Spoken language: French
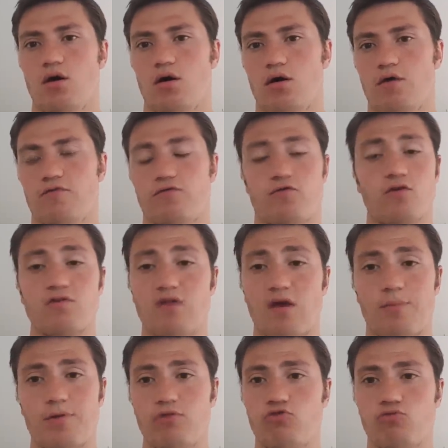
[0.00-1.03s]
Euh, vous sortez
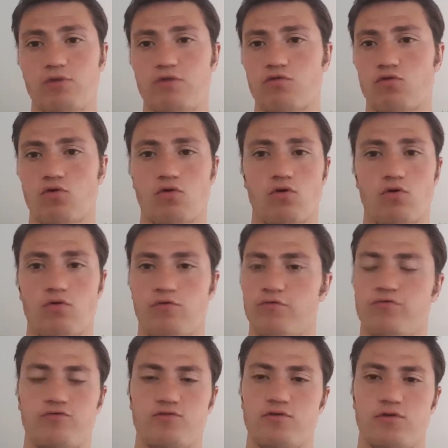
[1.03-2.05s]
à peine du métro,
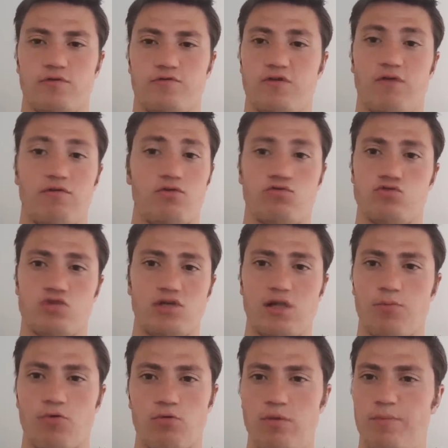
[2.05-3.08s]
euh, vous avez tout de
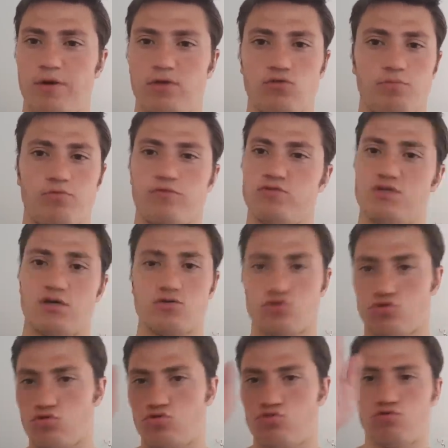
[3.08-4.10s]
suite les premiers panneaux pour vous dire
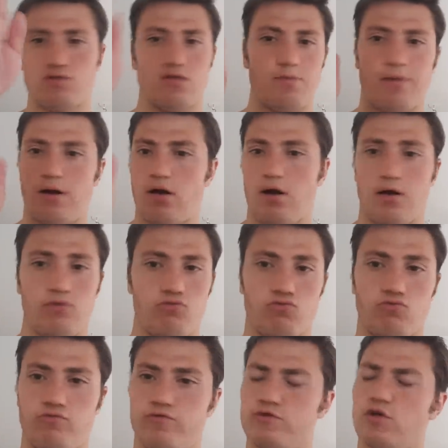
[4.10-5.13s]
The Q c'est par là.
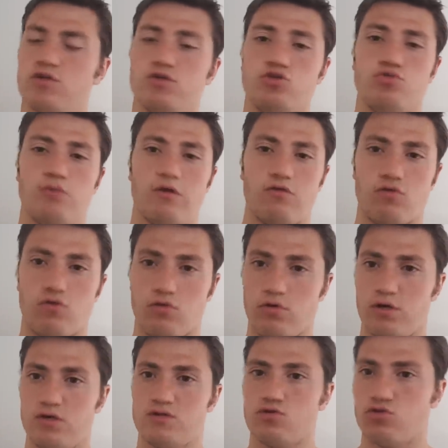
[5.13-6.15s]
Donc vous sortez du
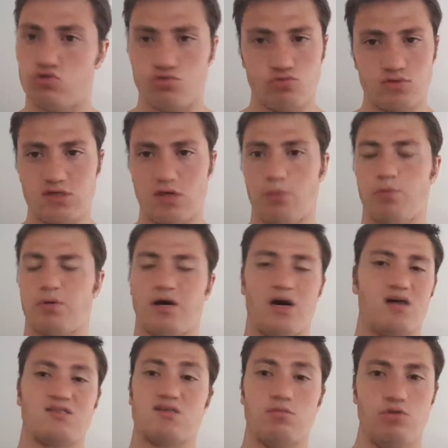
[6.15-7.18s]
métro et The queue, c'est à peu près
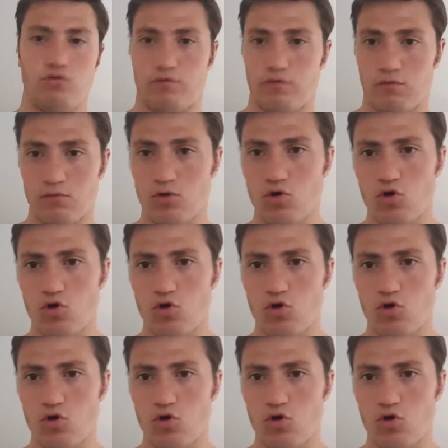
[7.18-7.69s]
à 5 minutes.